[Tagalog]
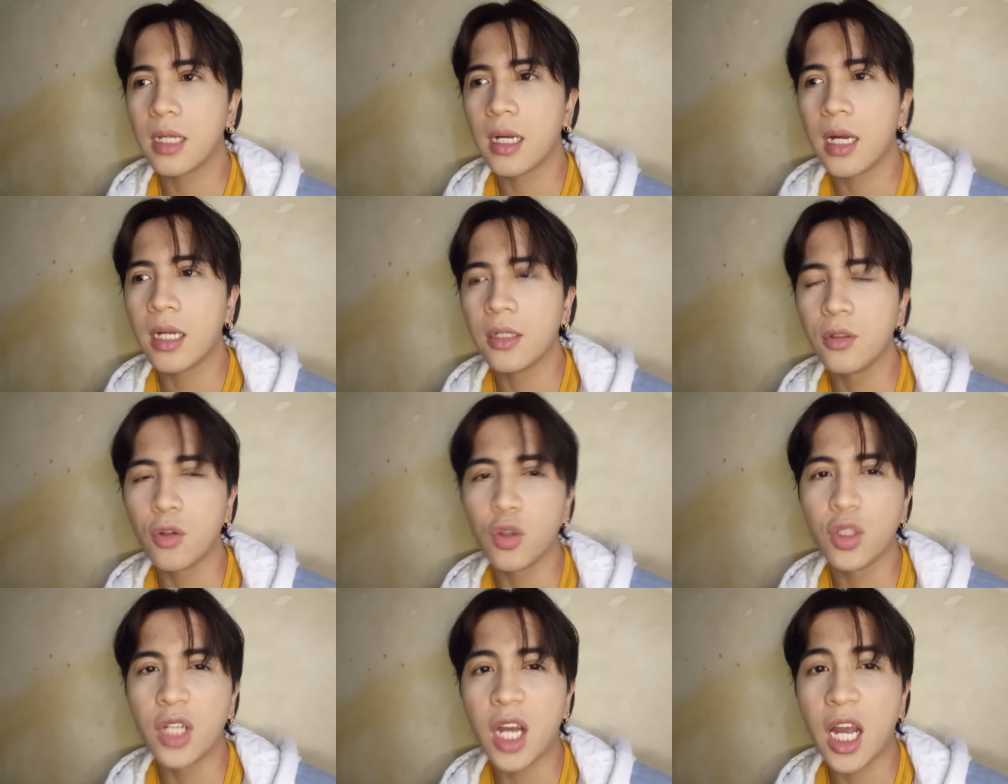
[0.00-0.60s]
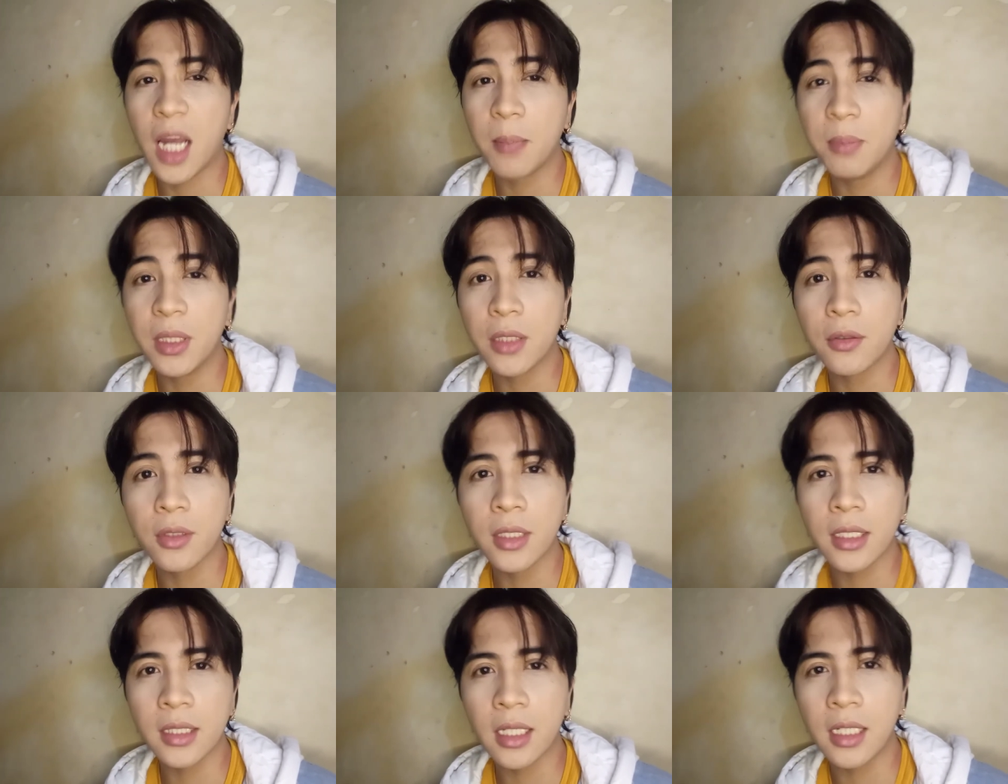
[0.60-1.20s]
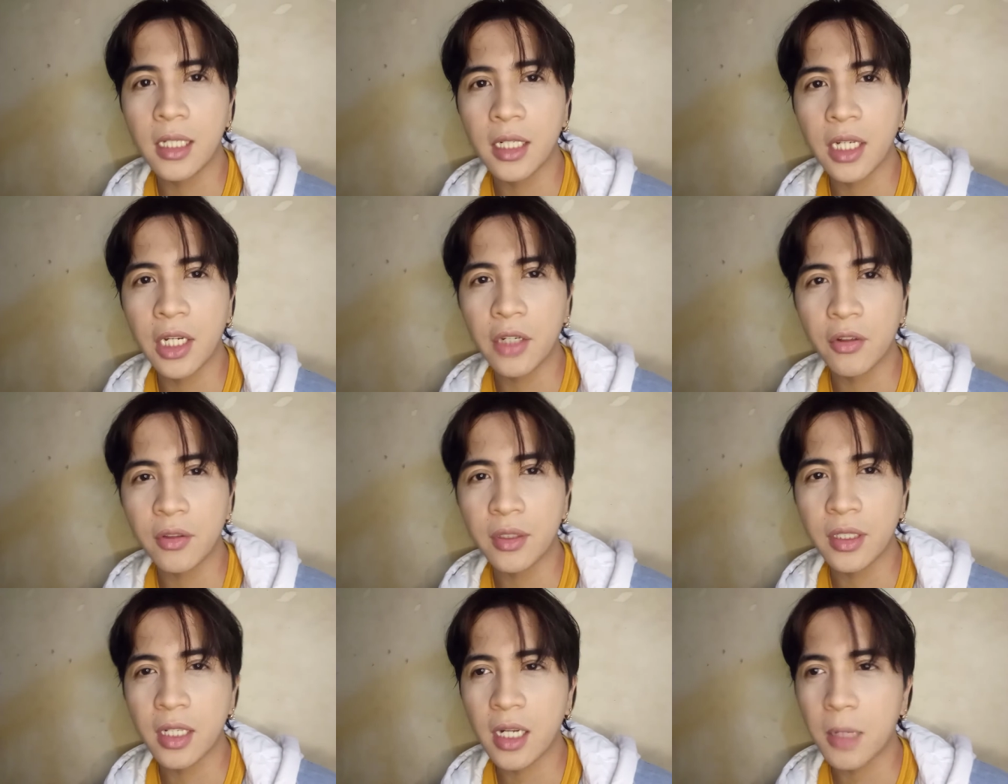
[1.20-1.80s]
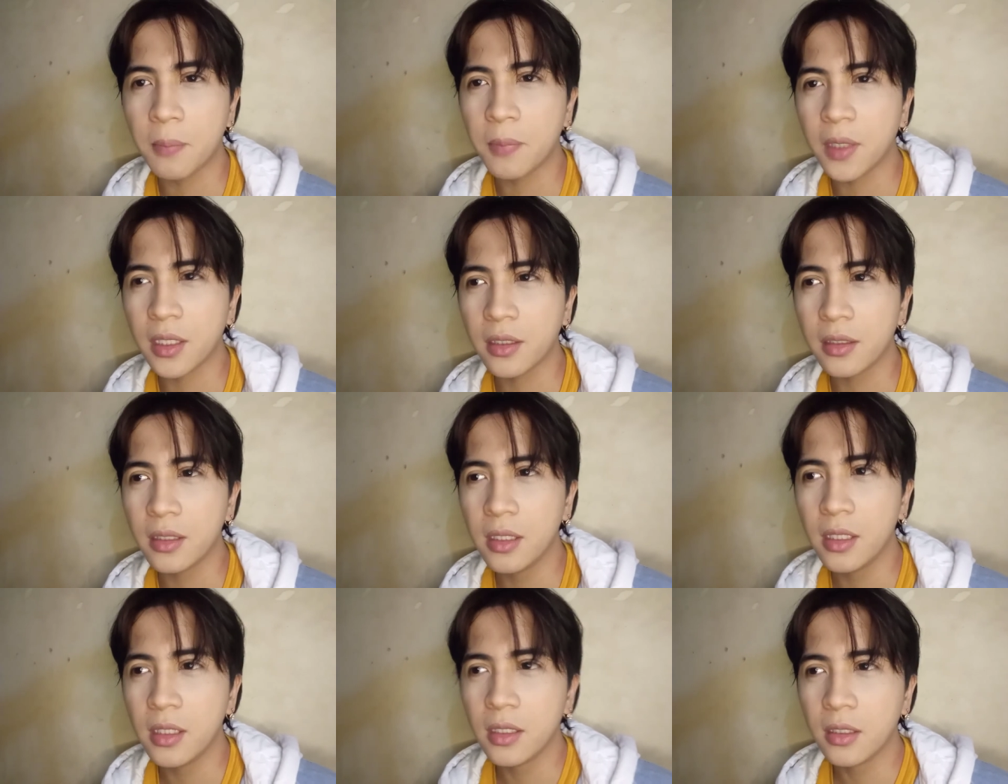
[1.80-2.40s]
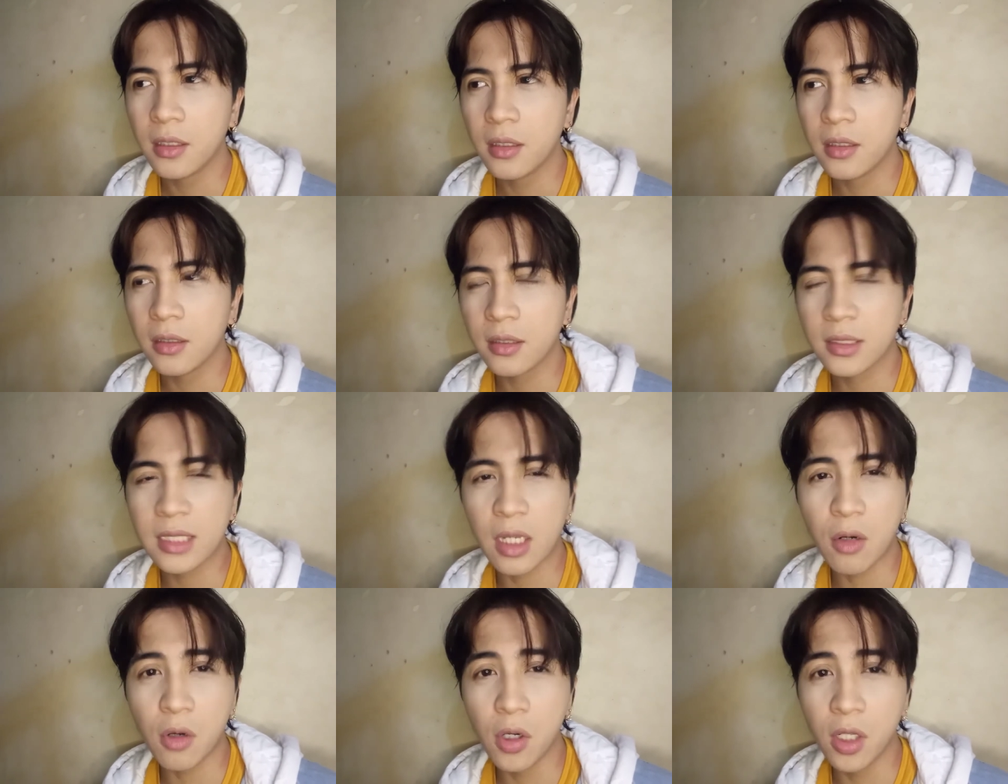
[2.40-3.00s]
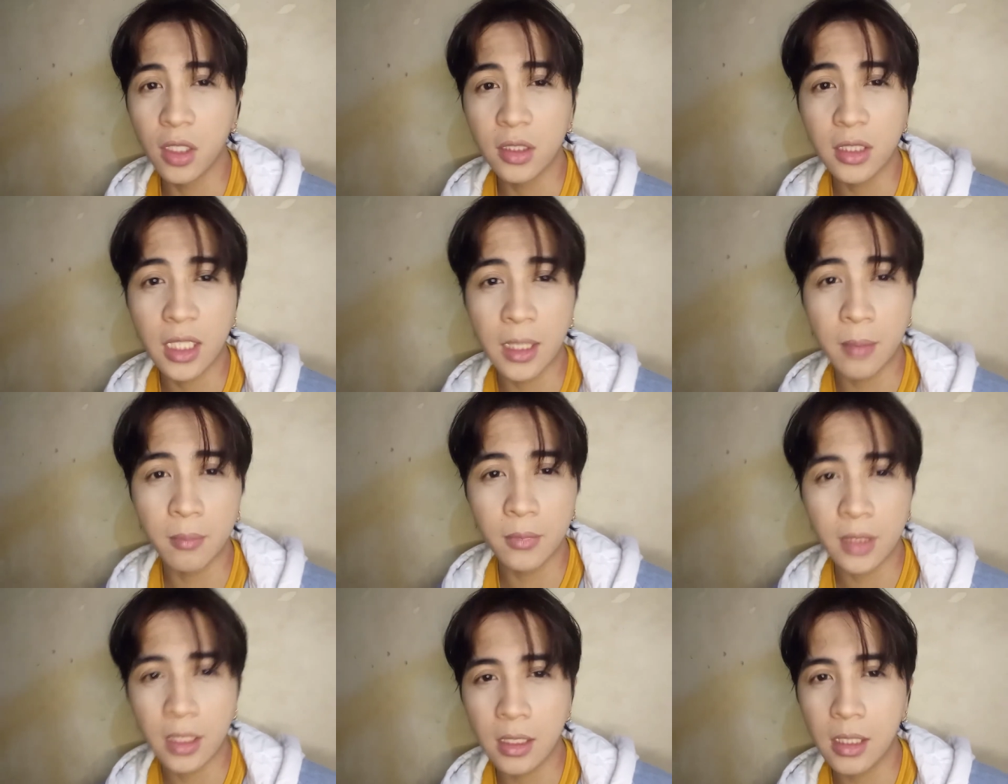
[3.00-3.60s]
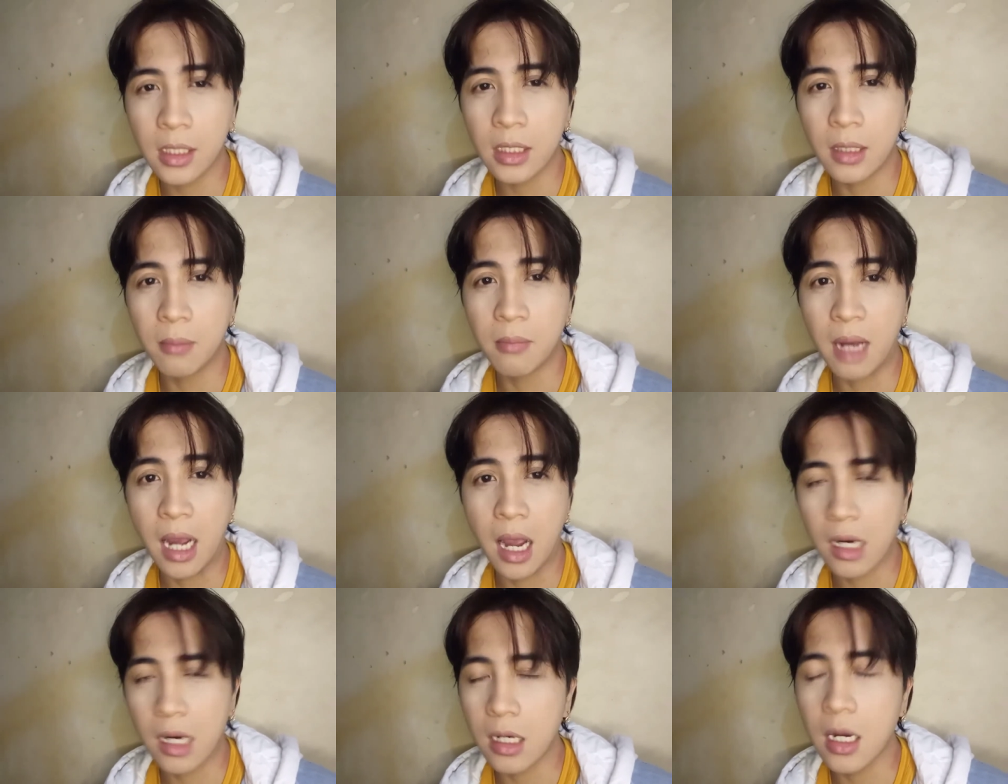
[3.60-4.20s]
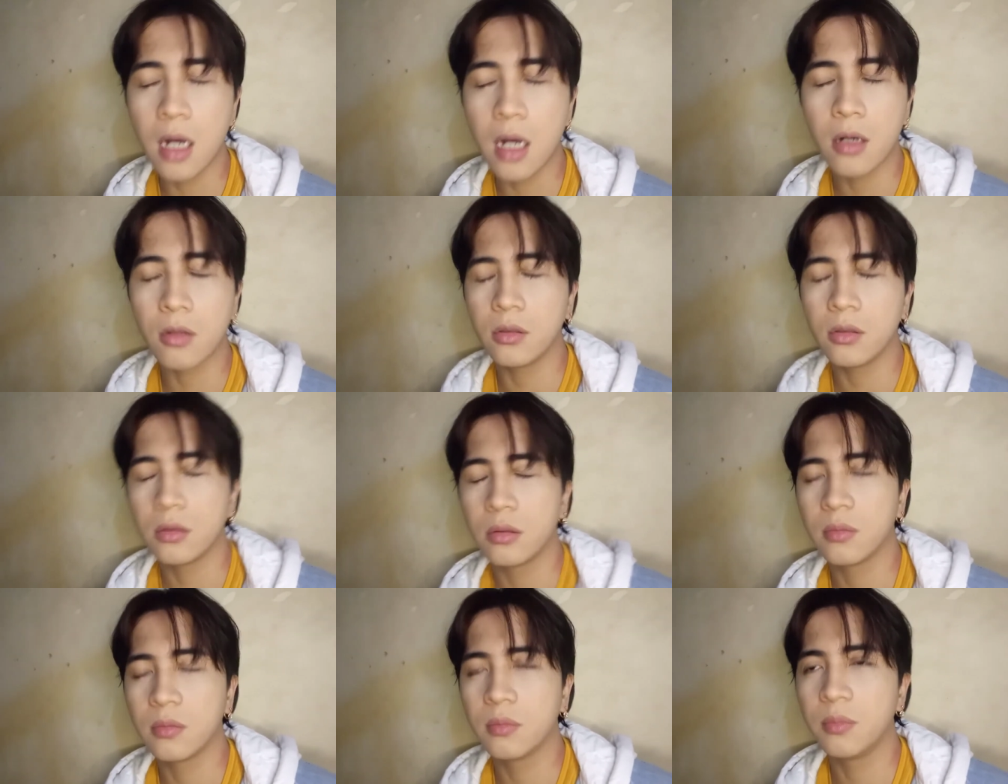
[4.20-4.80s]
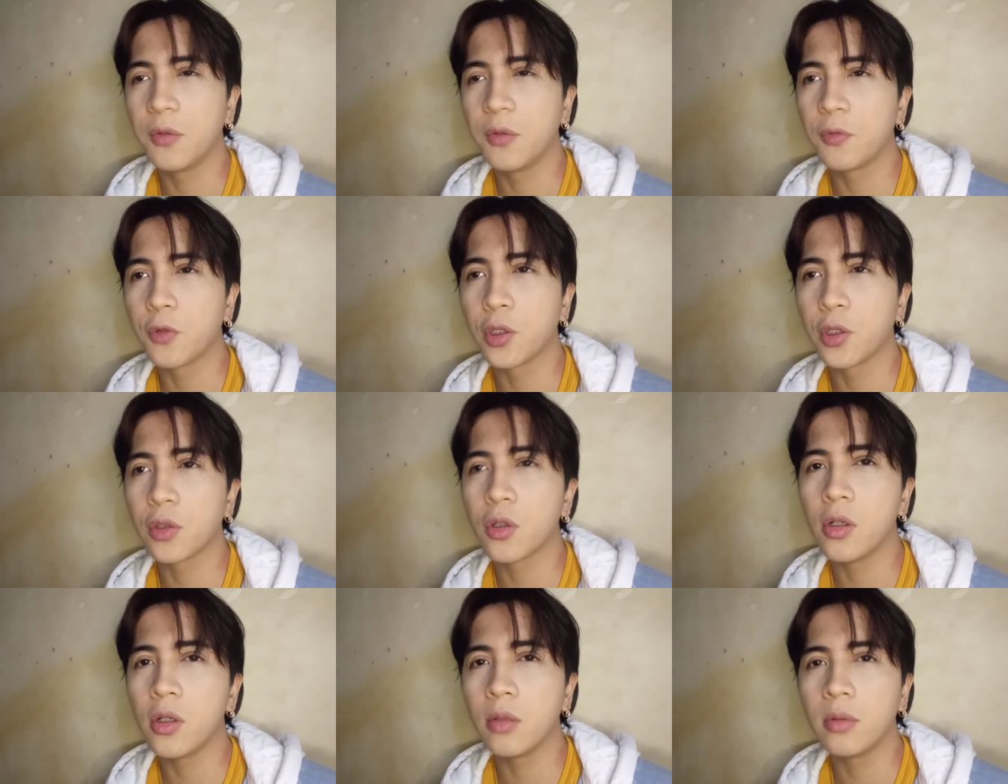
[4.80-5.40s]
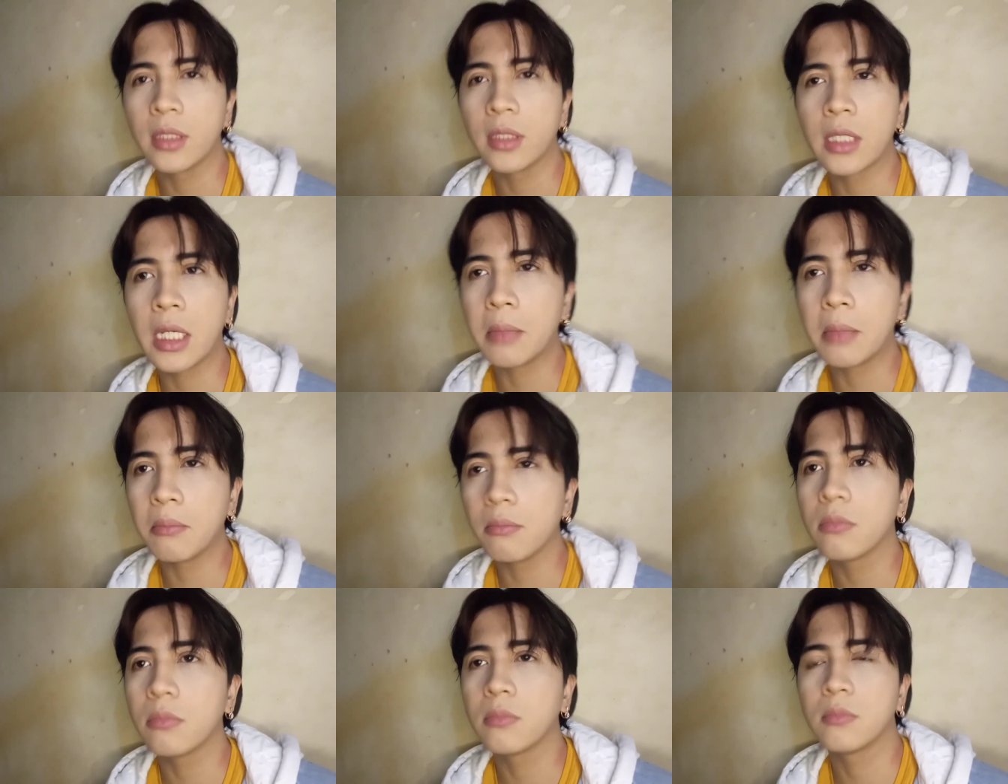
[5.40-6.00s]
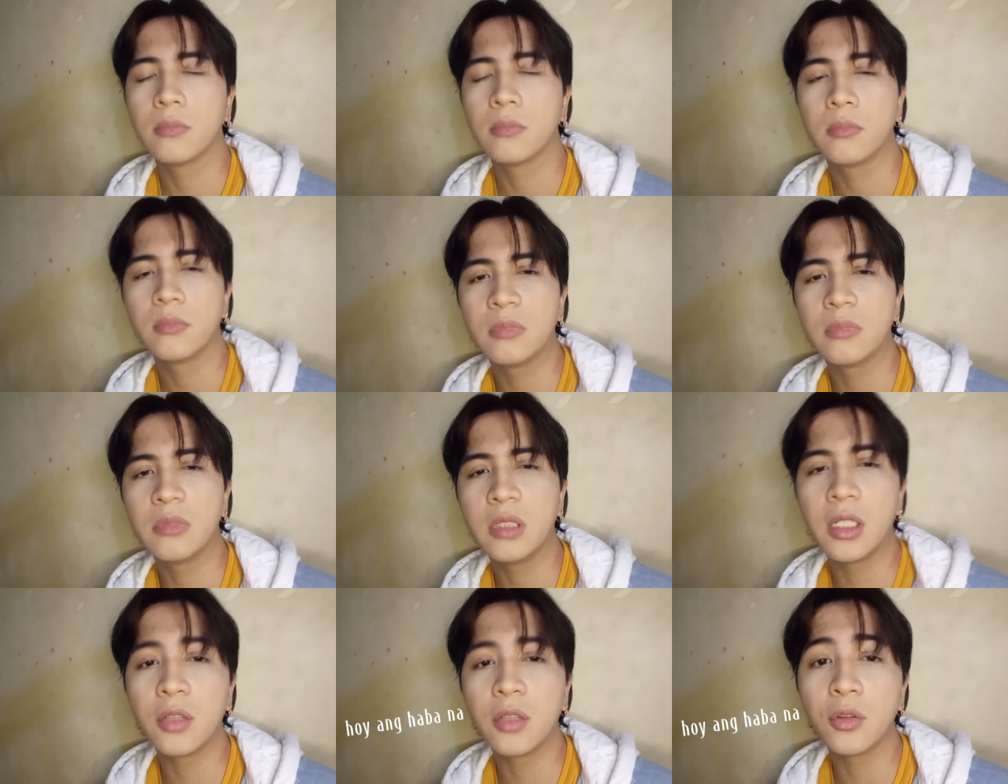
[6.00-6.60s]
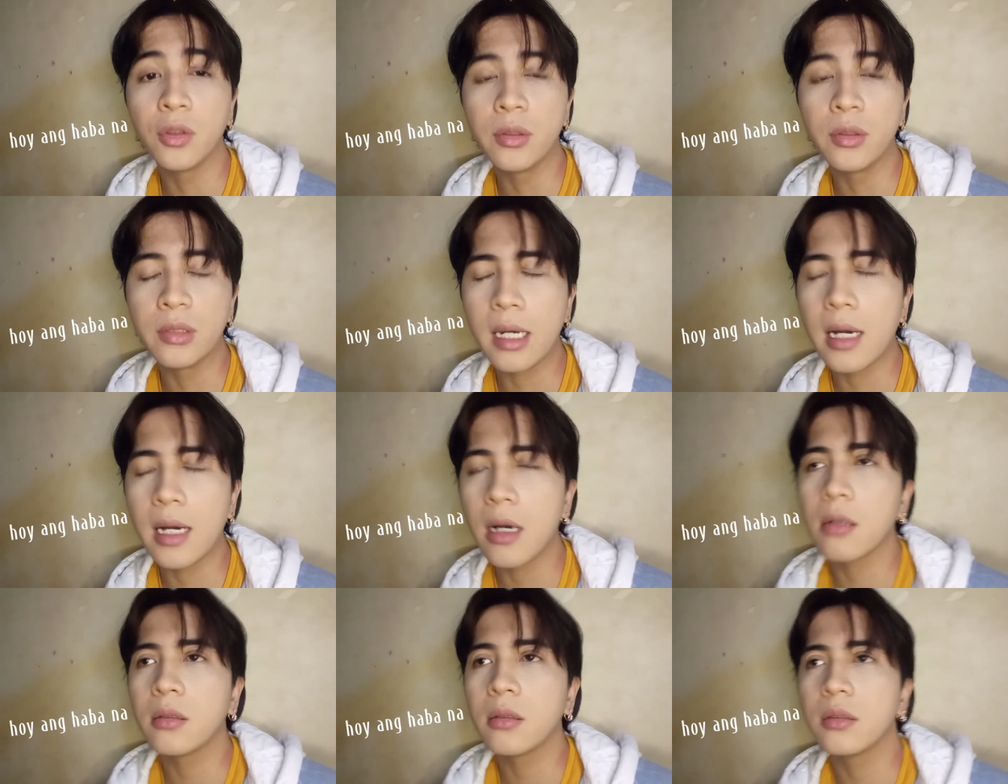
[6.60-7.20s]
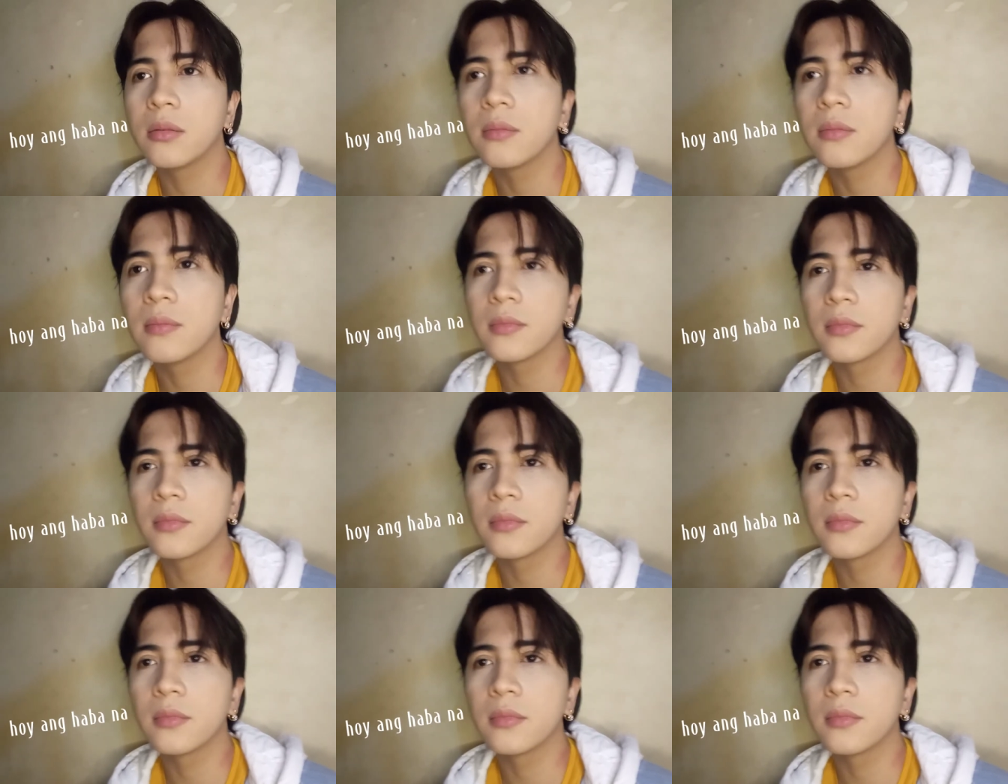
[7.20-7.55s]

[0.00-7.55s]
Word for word: Ano ko na habit ko na talaga yun na kapag sa call time talaga maaga ako before call time. Nandun na ako.